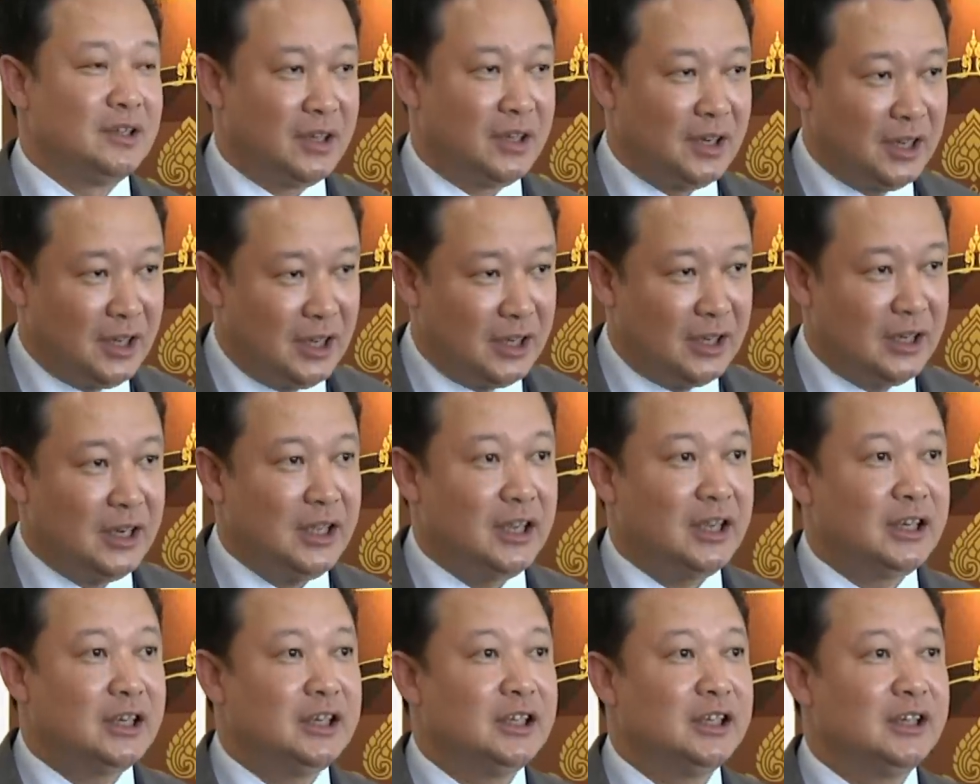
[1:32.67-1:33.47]
เศรษฐกิจ
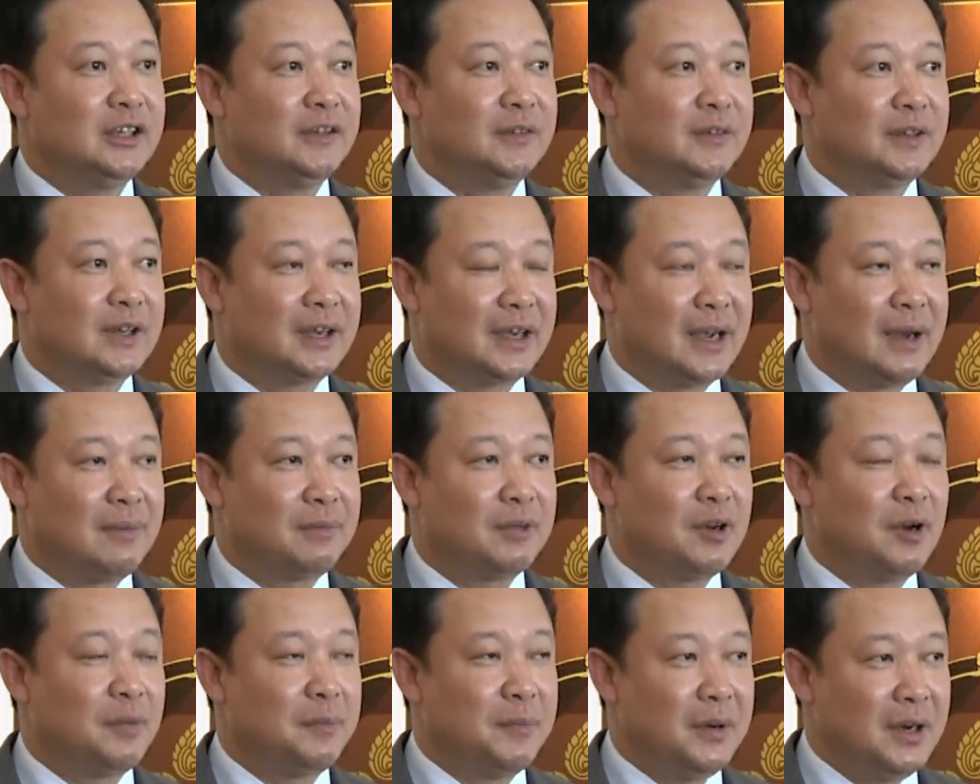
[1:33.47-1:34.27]
ดีขึ้นนะค
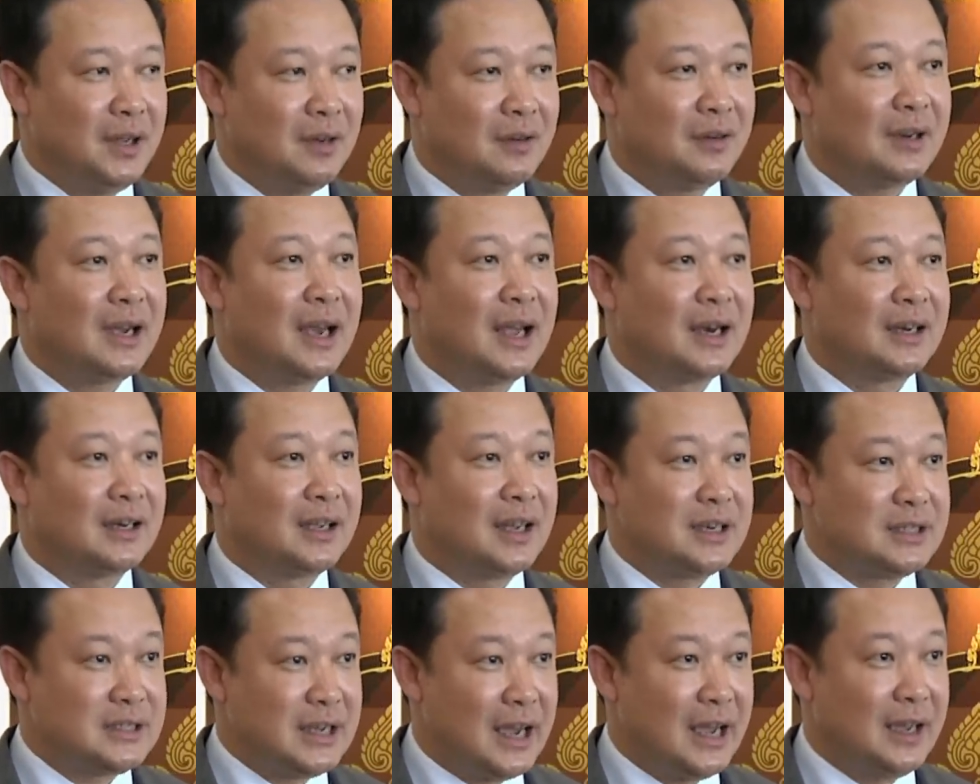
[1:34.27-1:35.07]
รับ ก็เป็นเรื่องของการ
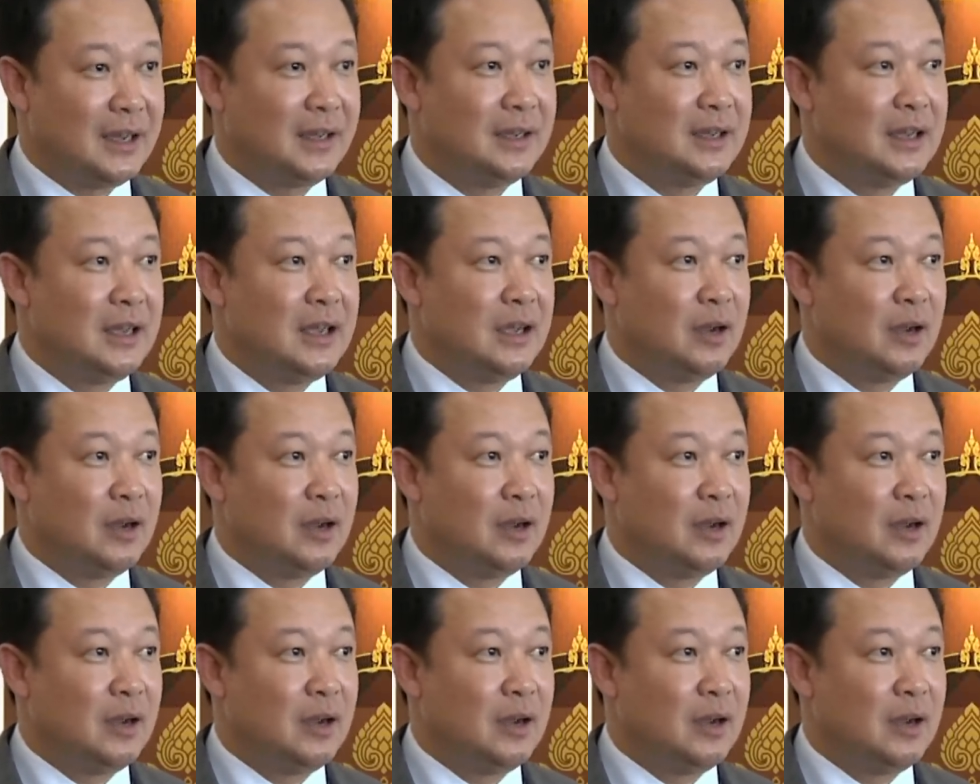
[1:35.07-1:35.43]
กระจาย